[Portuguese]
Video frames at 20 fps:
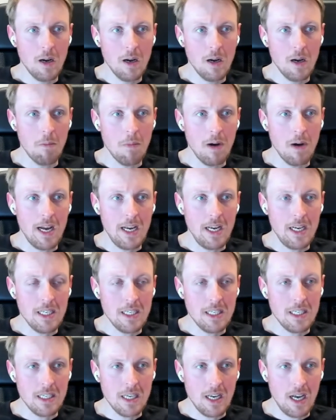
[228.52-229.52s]

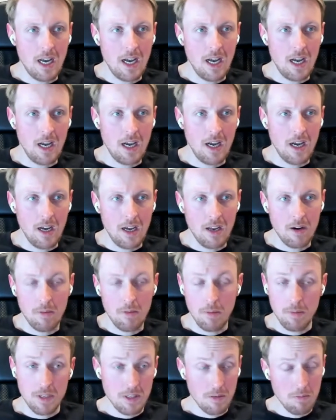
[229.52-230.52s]
mas uh, era uma
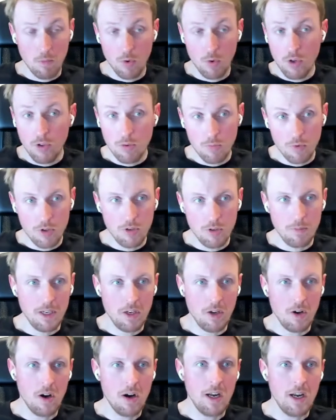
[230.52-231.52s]
empresa muito, muito
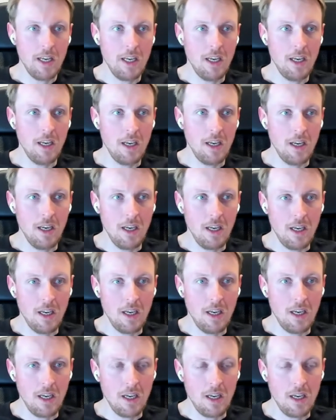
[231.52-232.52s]
menor e,
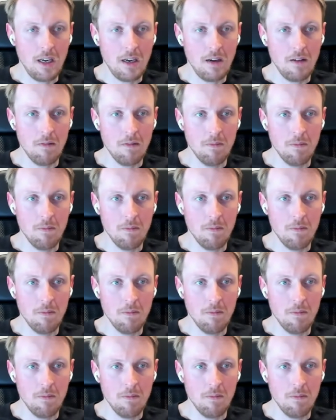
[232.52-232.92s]
e